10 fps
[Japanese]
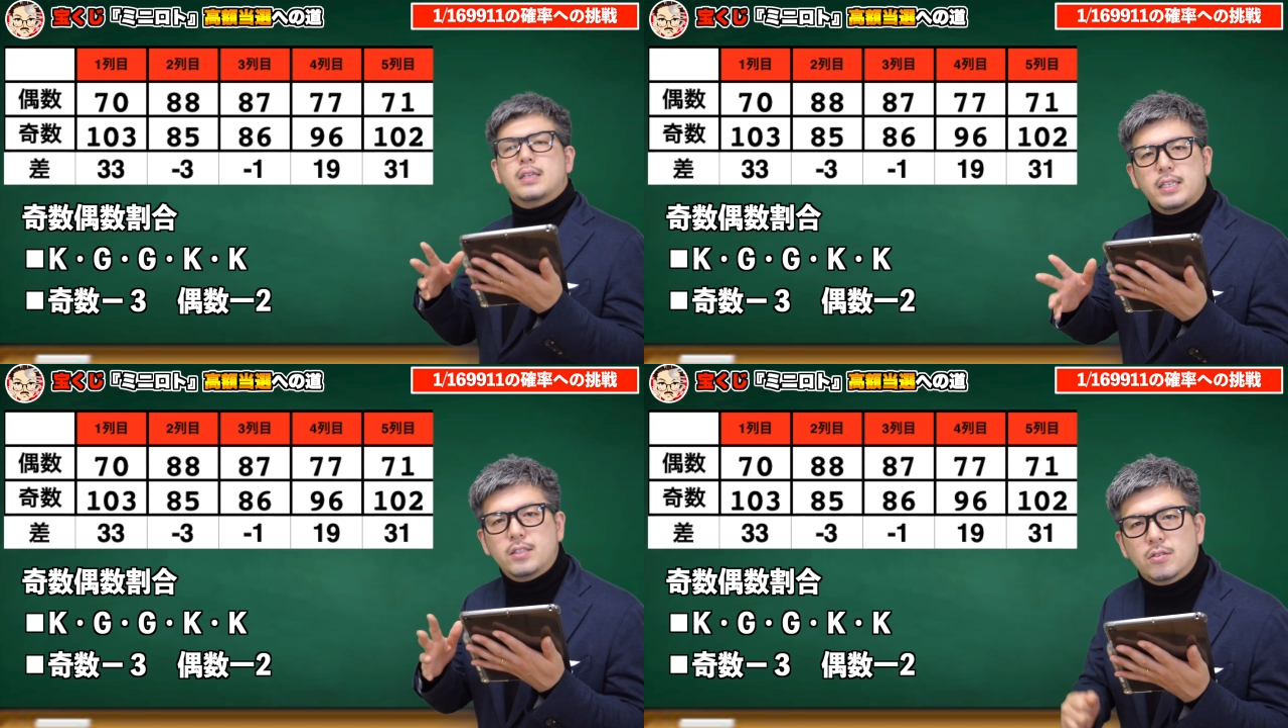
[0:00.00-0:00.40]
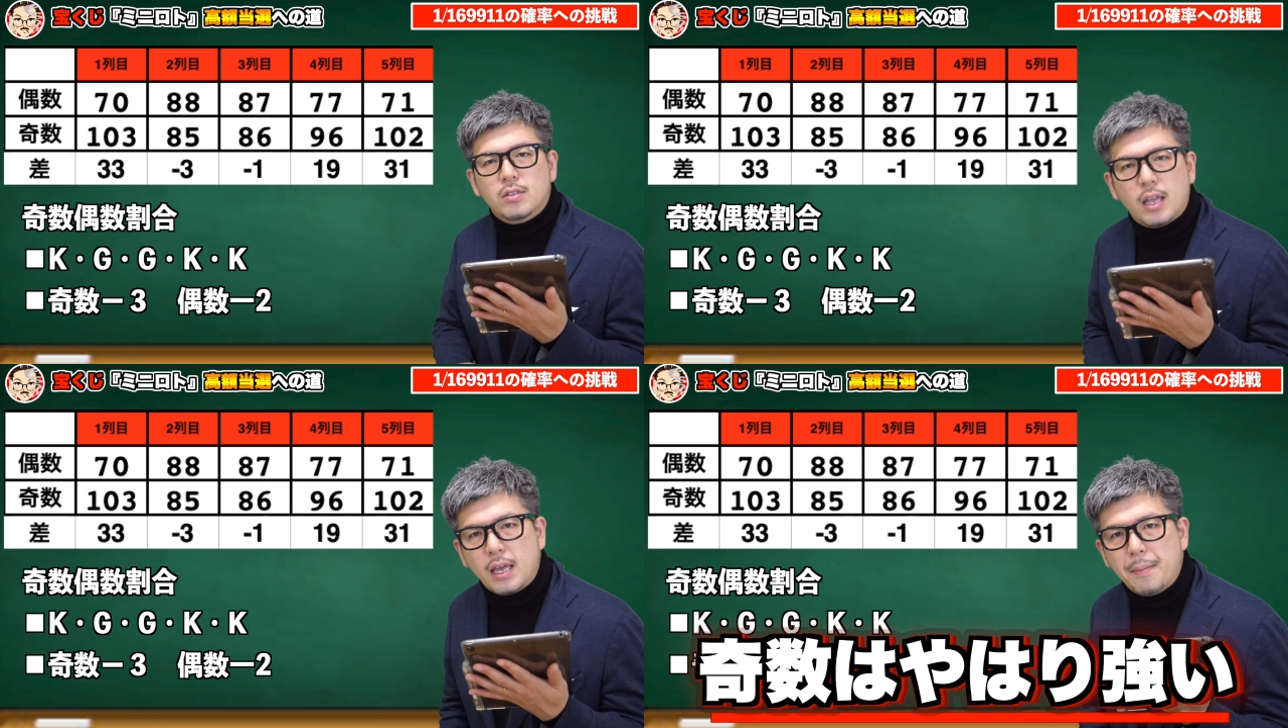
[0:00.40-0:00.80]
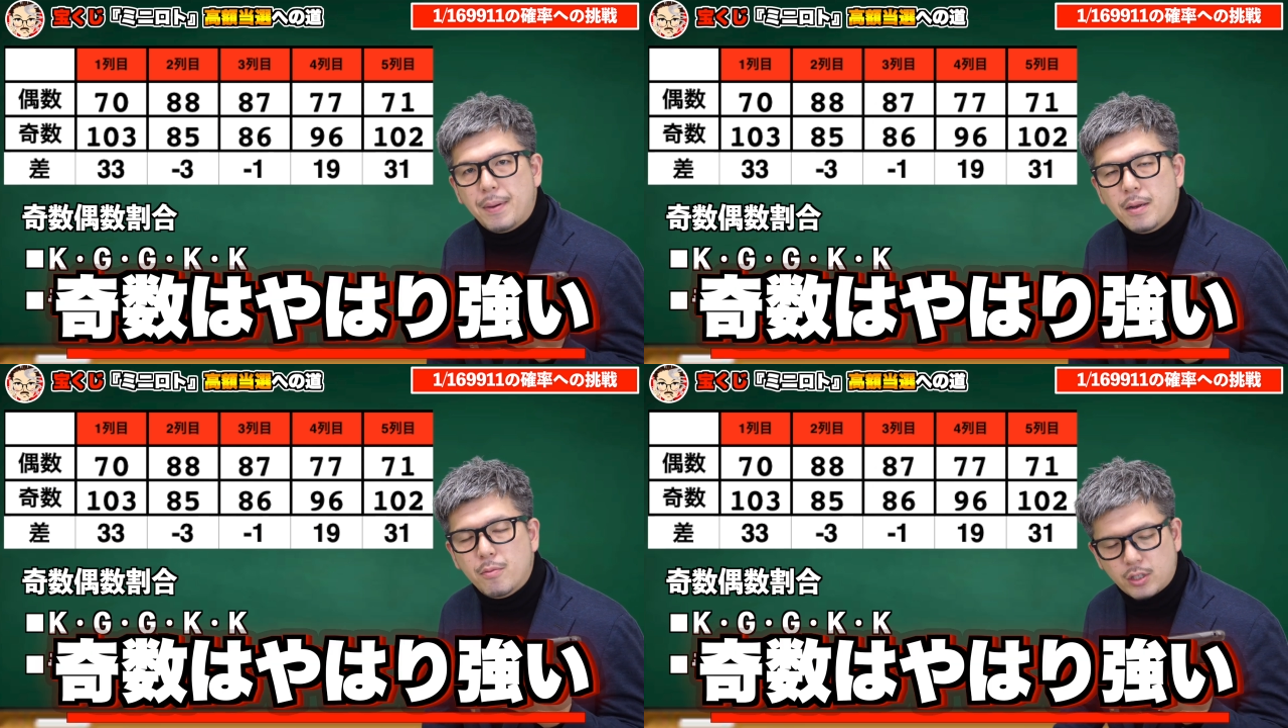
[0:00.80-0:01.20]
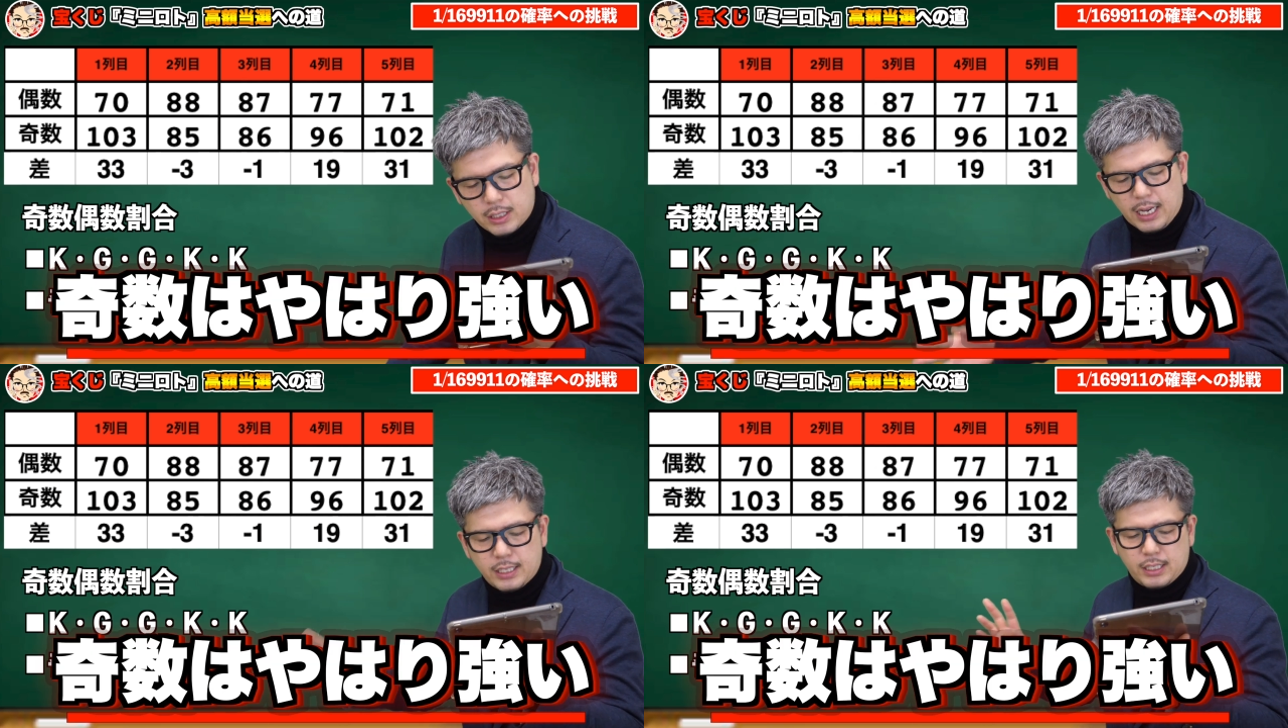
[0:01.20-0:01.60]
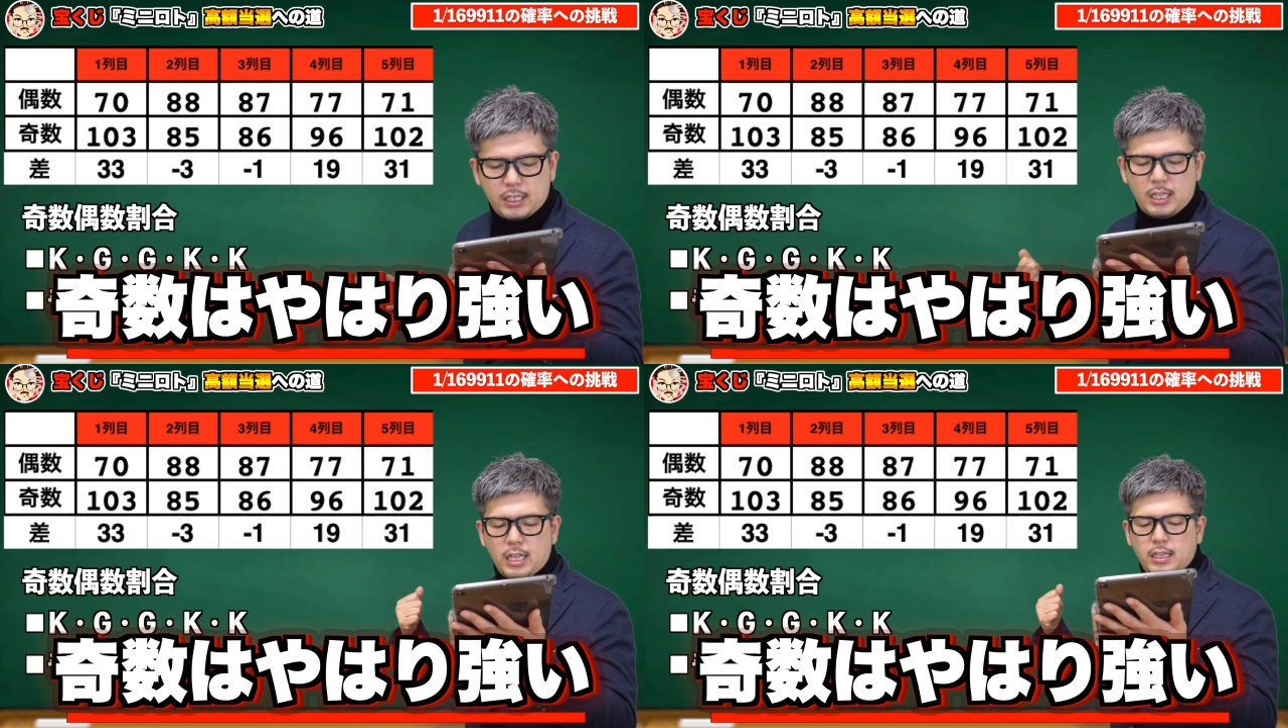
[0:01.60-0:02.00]
奇数ねやっぱり持ち返して
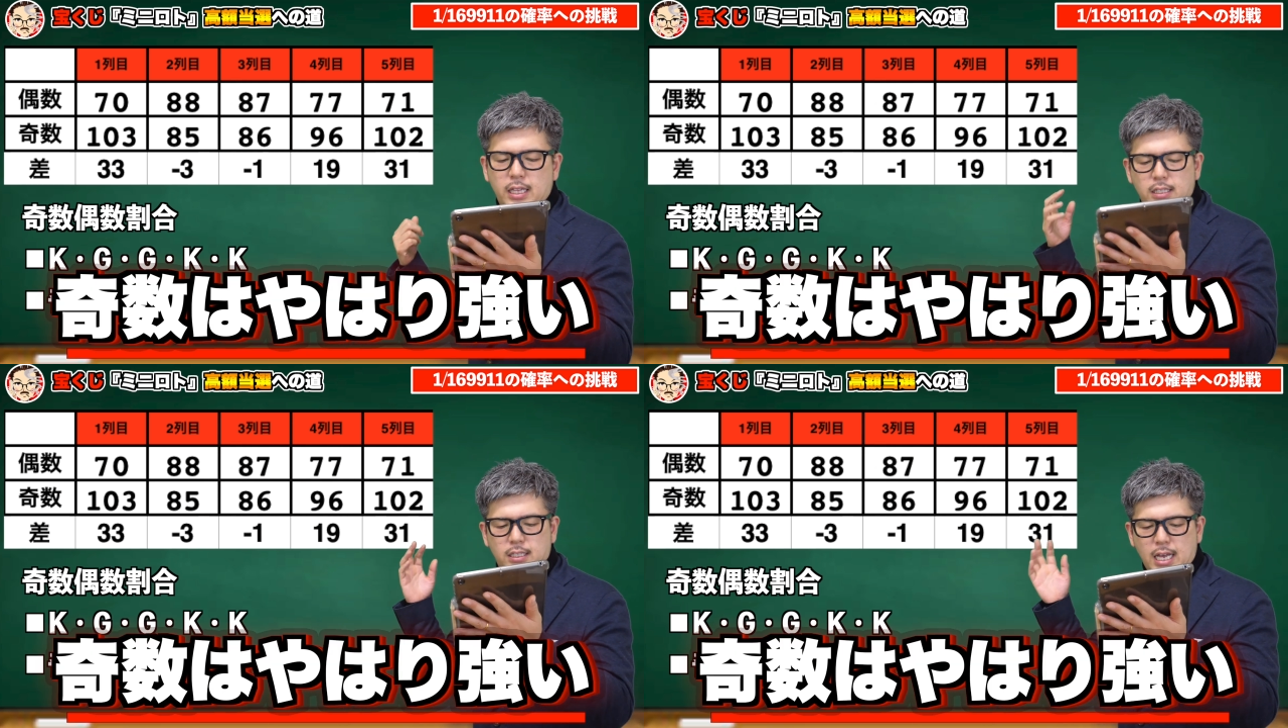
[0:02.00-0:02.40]
きたんです